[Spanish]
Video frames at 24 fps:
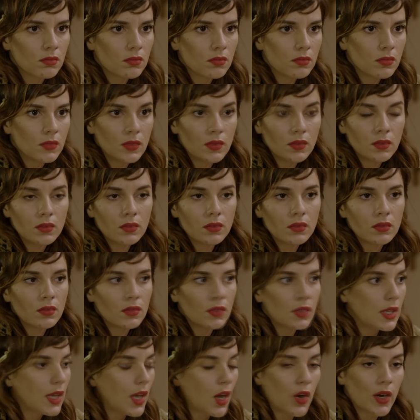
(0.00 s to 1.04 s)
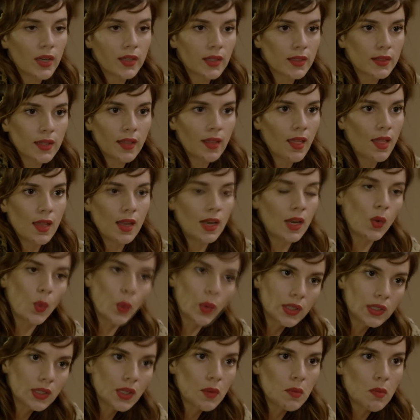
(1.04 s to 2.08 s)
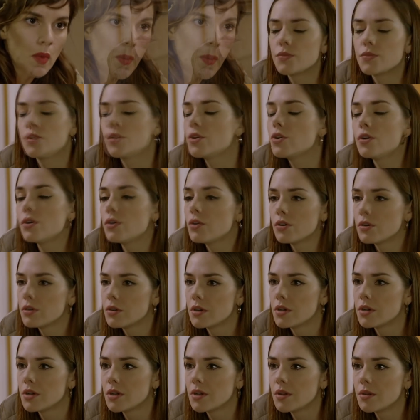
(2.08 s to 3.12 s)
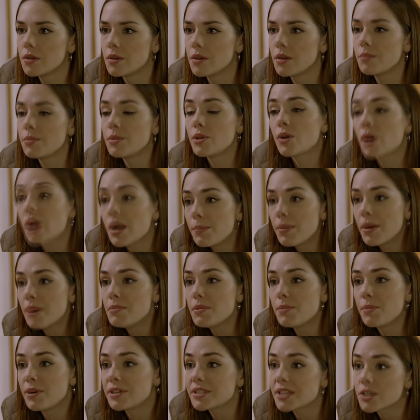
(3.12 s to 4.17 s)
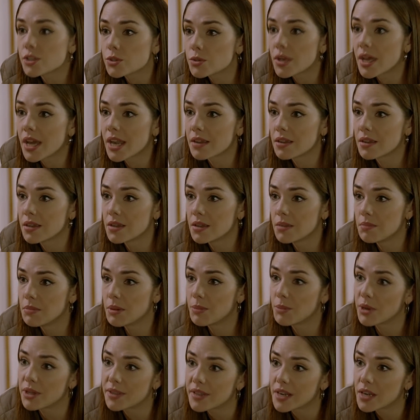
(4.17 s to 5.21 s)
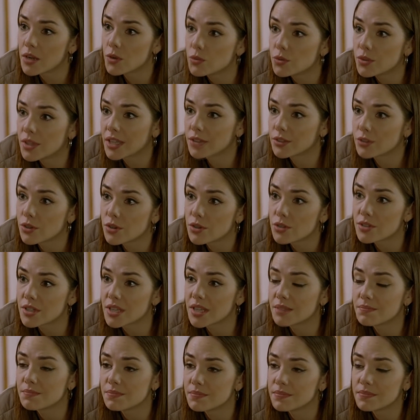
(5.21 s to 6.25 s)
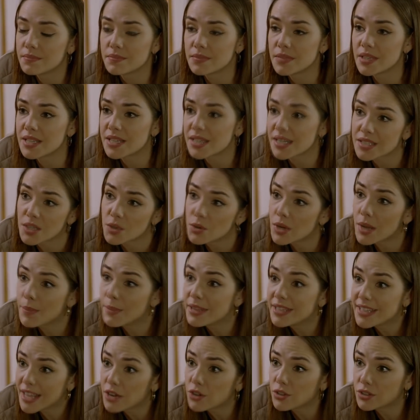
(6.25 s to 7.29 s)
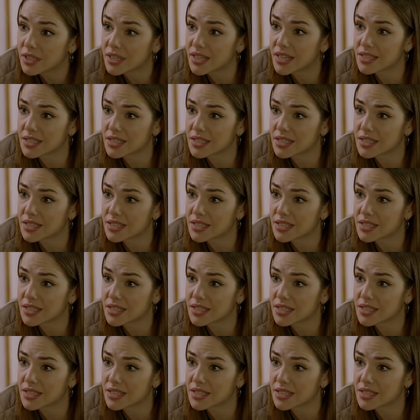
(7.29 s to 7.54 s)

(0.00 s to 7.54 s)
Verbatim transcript: ¿Sabes? ¿Y que ahora tratás de delincuente a mi No, pero capaz me puedes ayudar. Me puedes dar algún dato, no sé. Ella seguramente algo tiene